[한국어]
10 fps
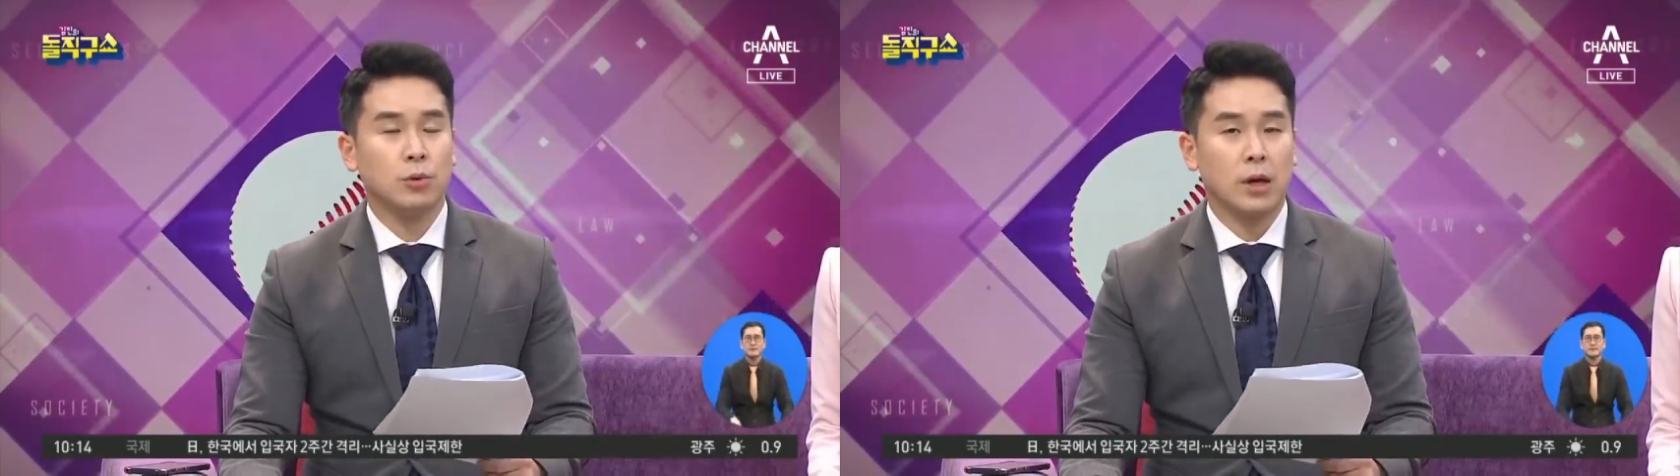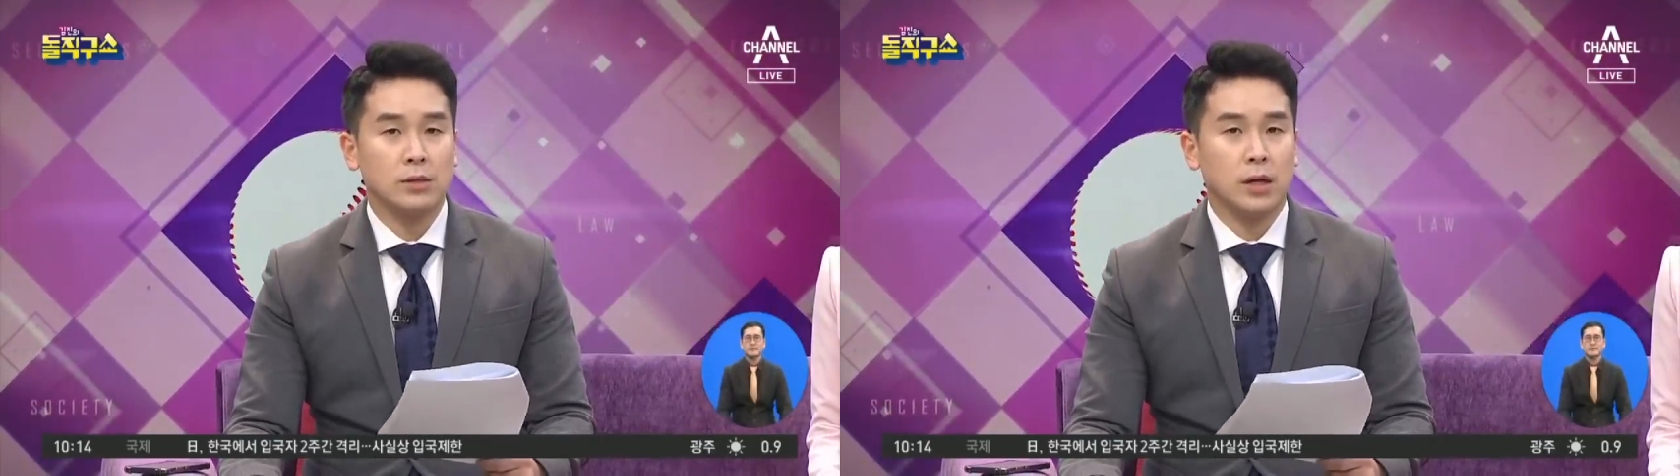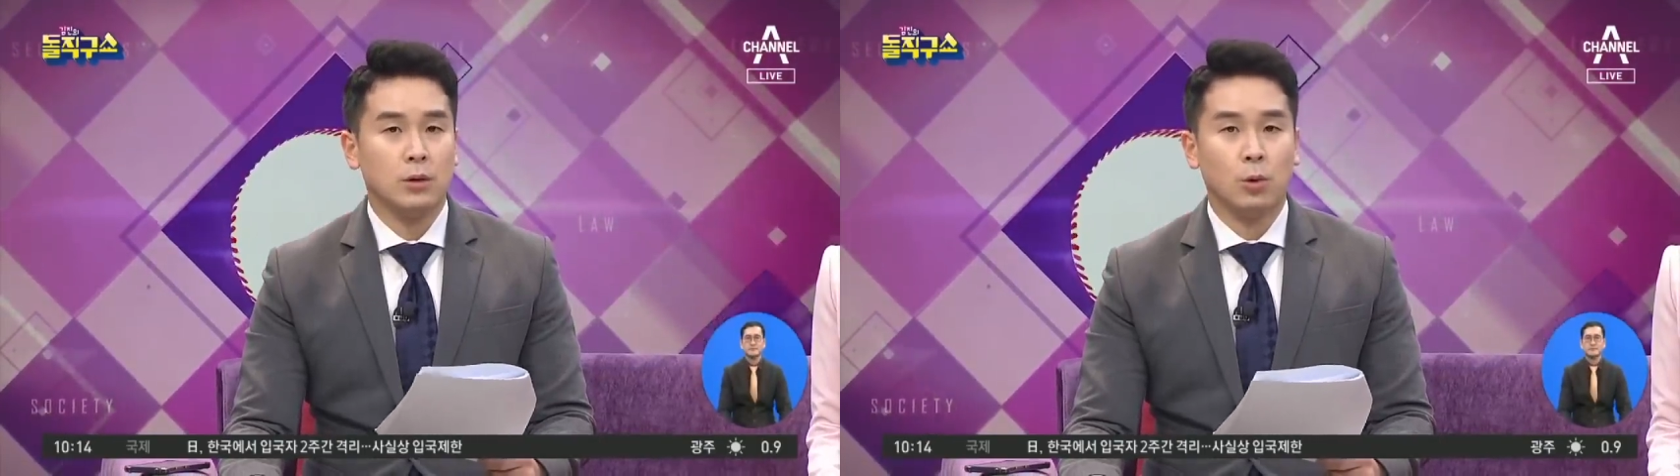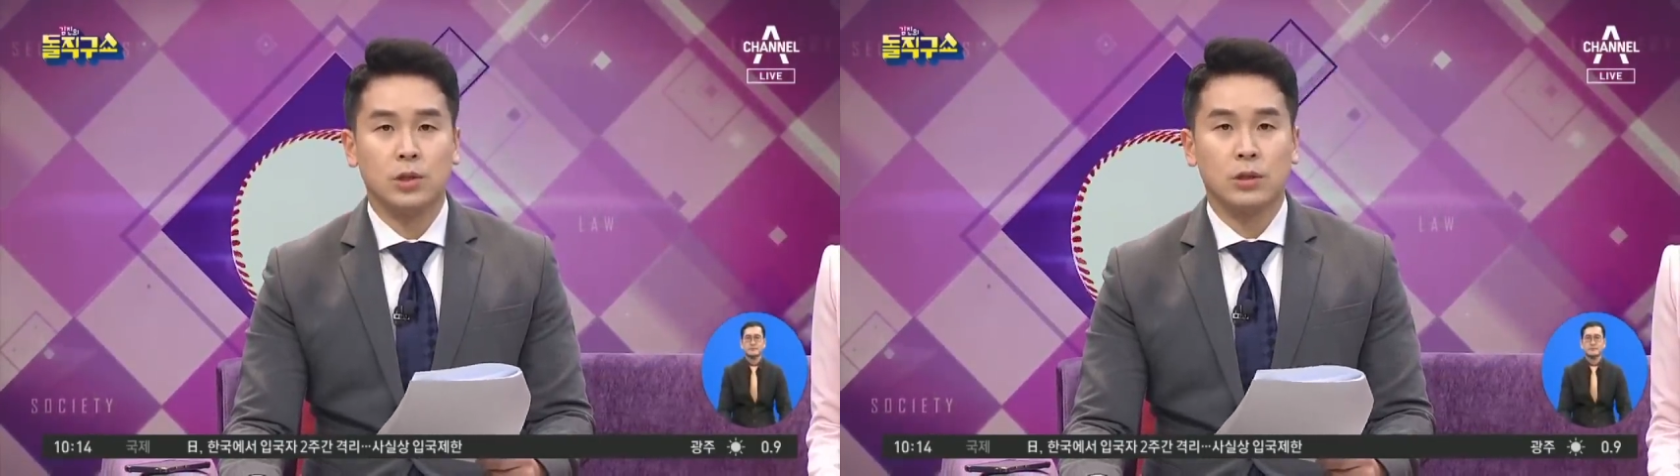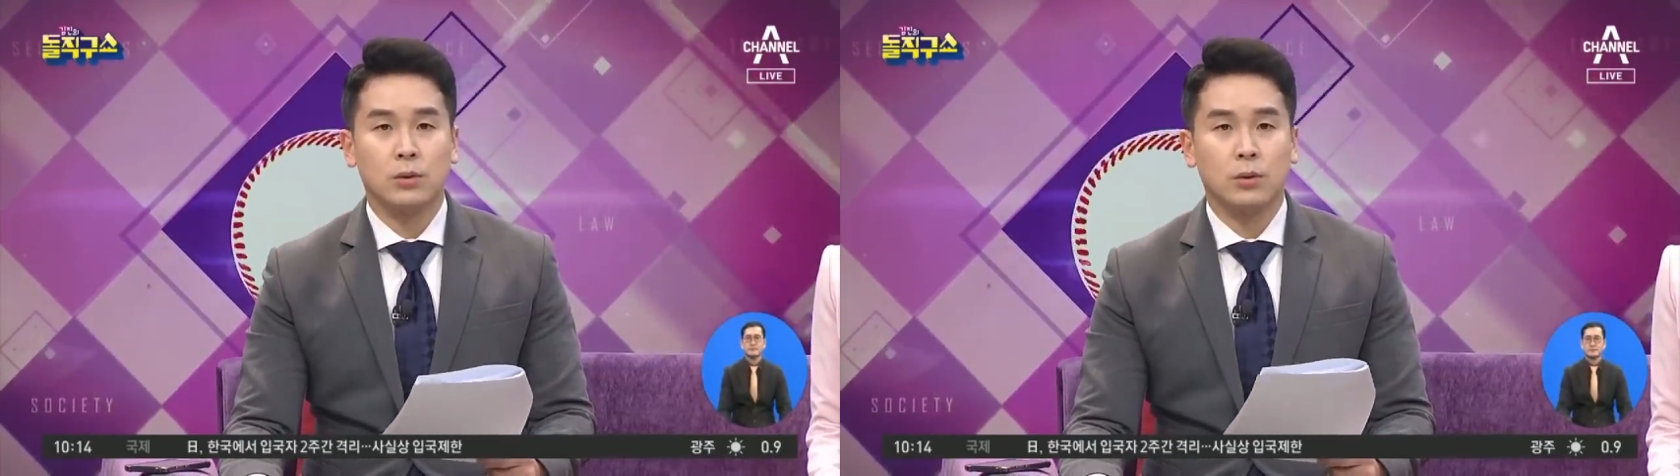굉장히
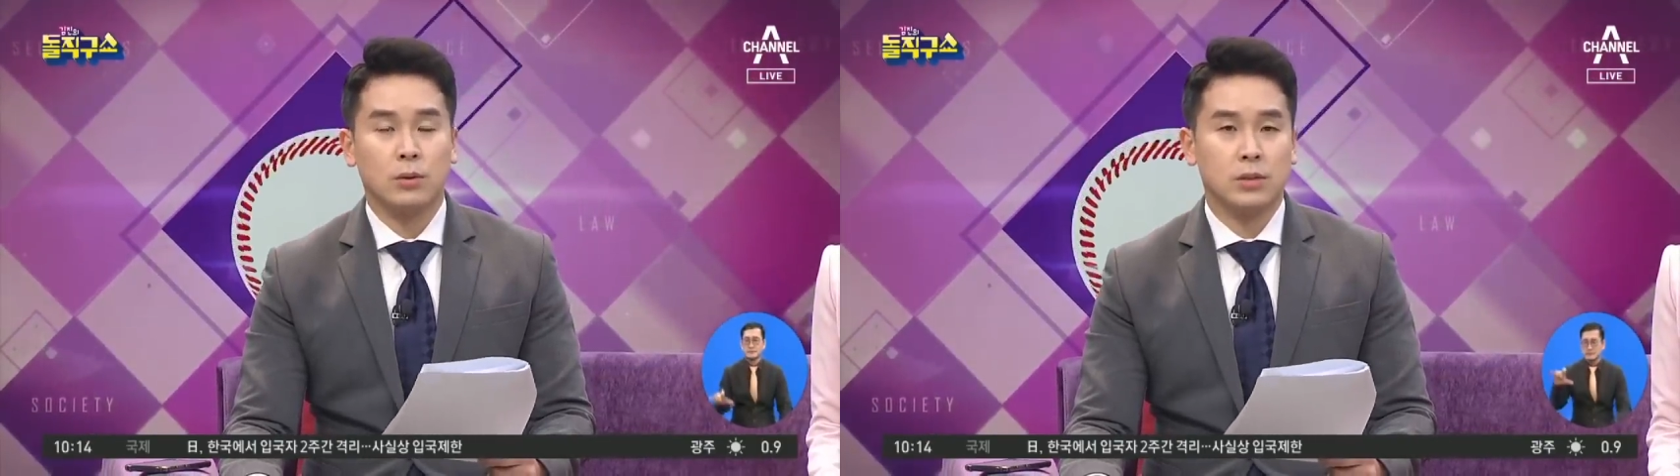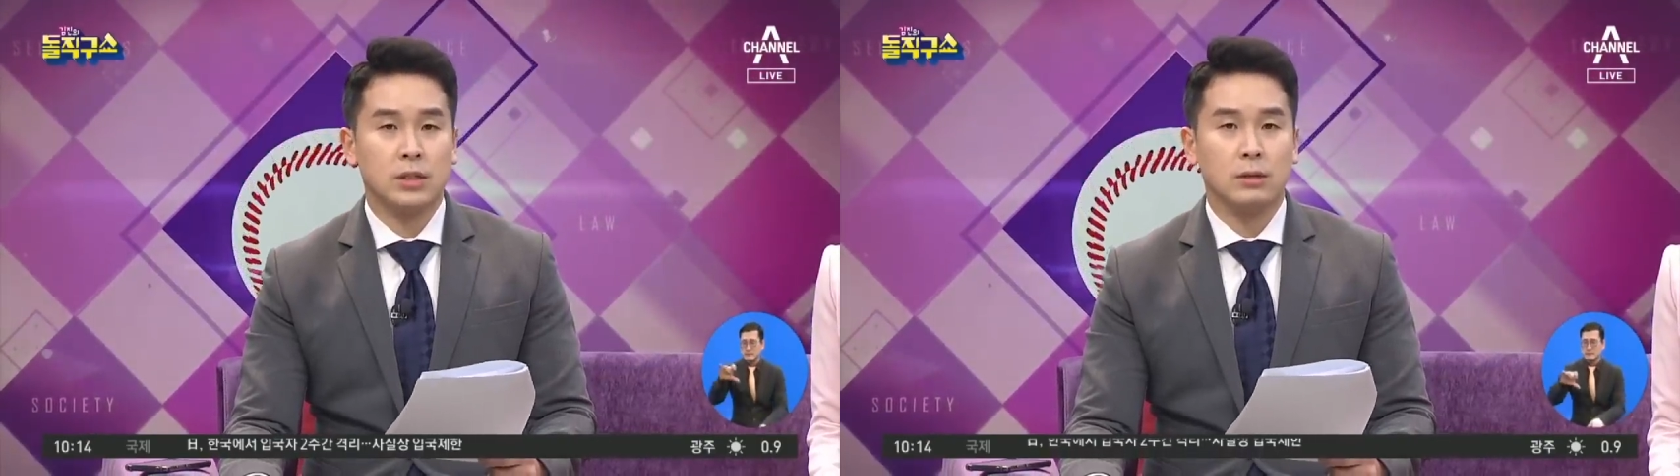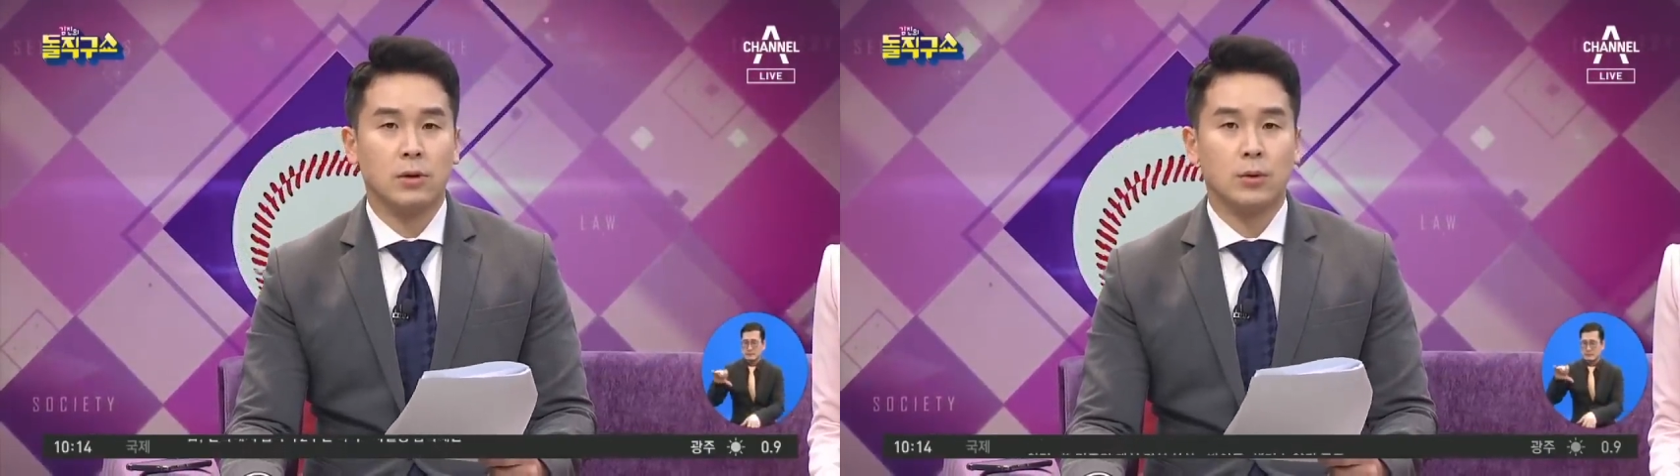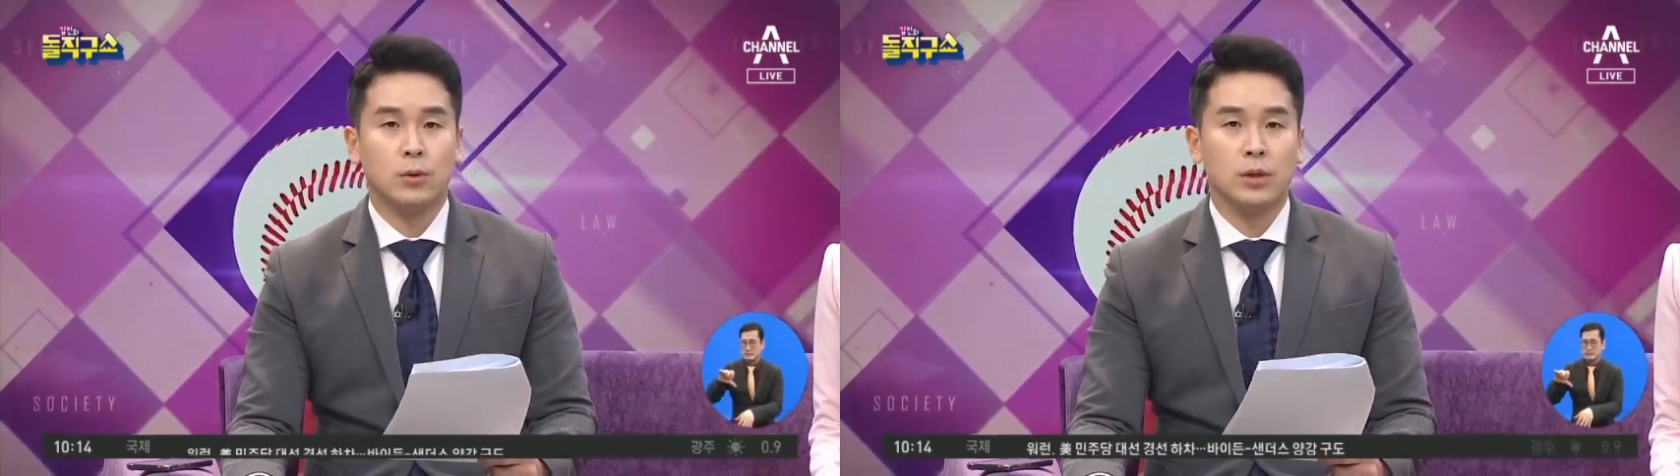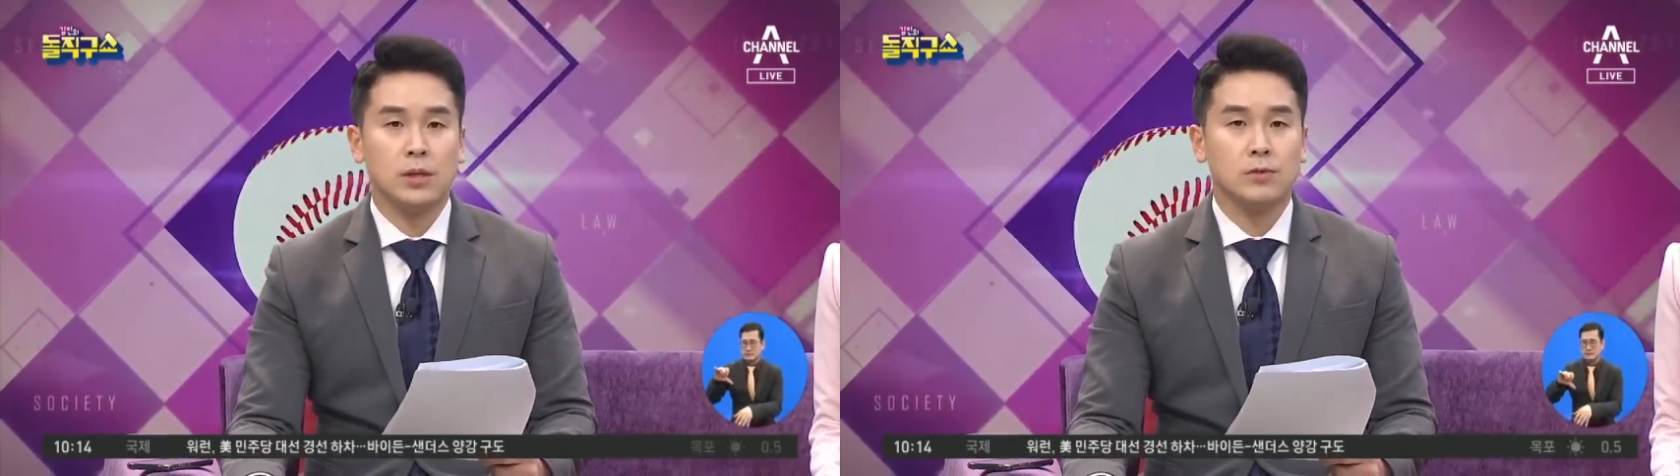로키로
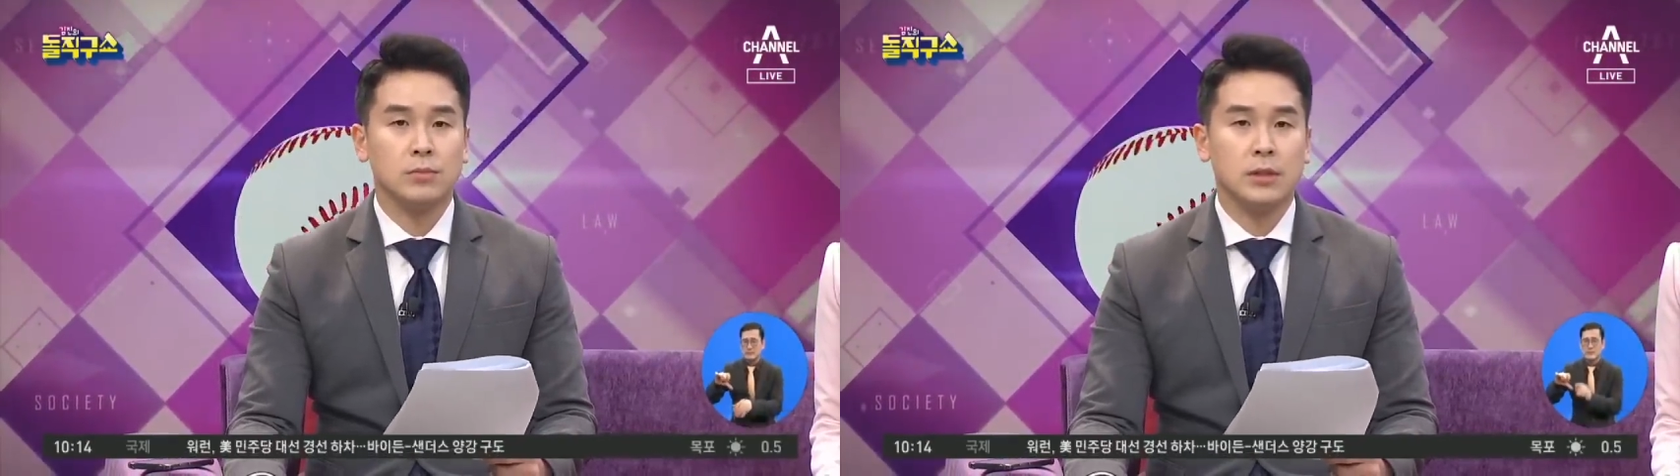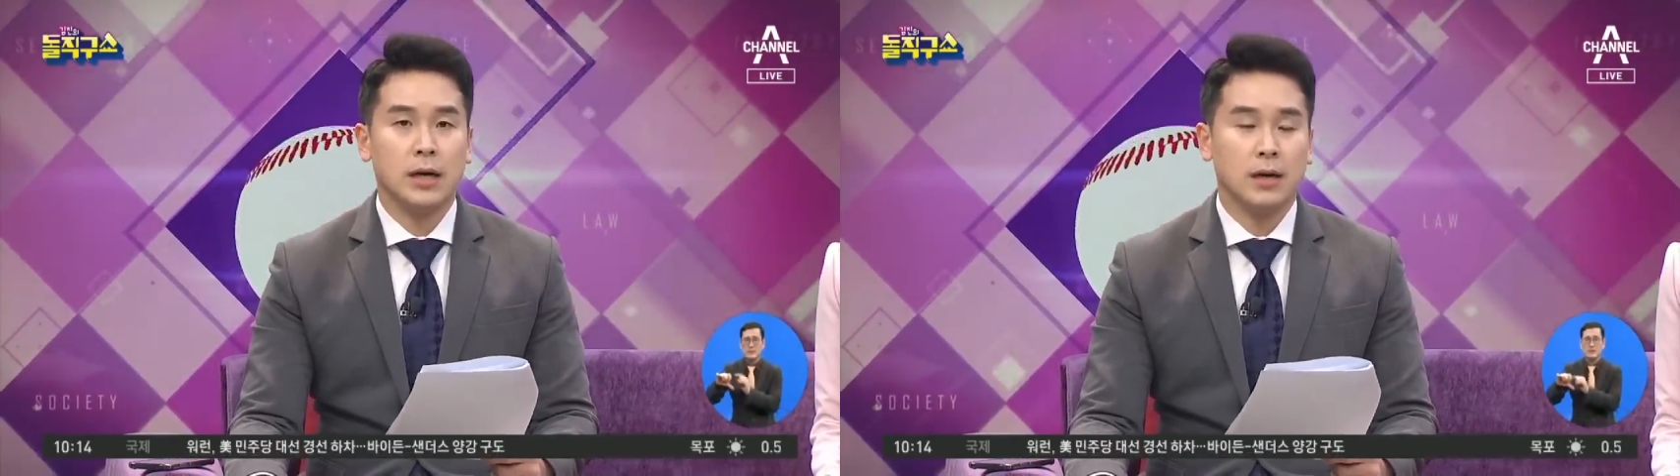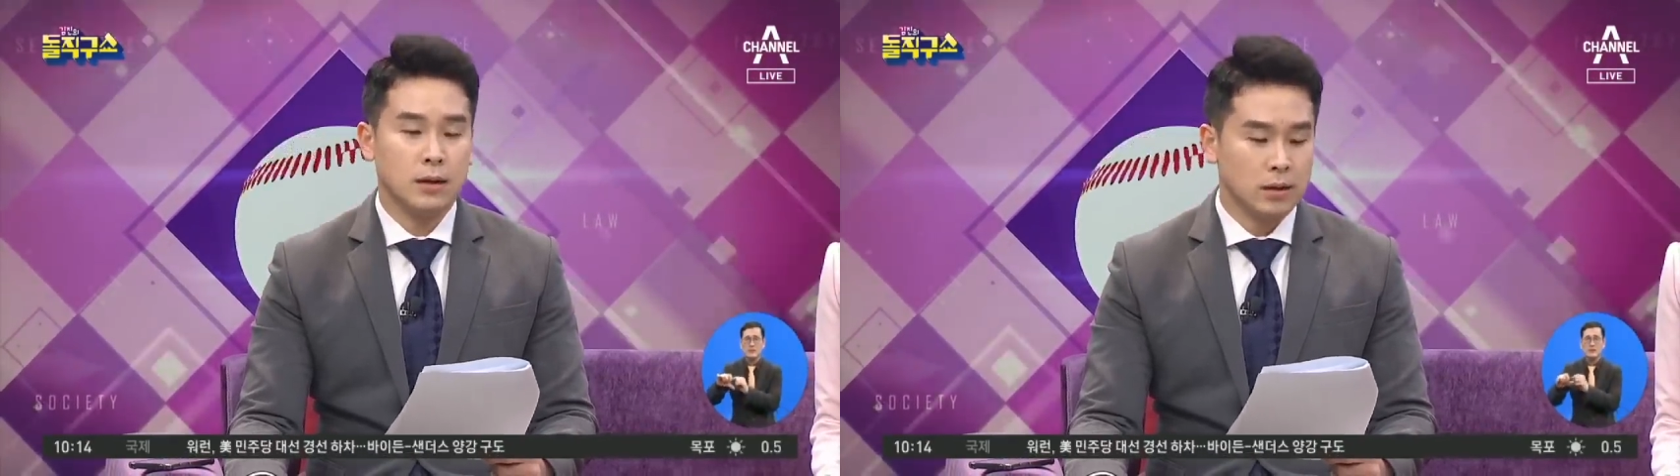진행되고 있습니다.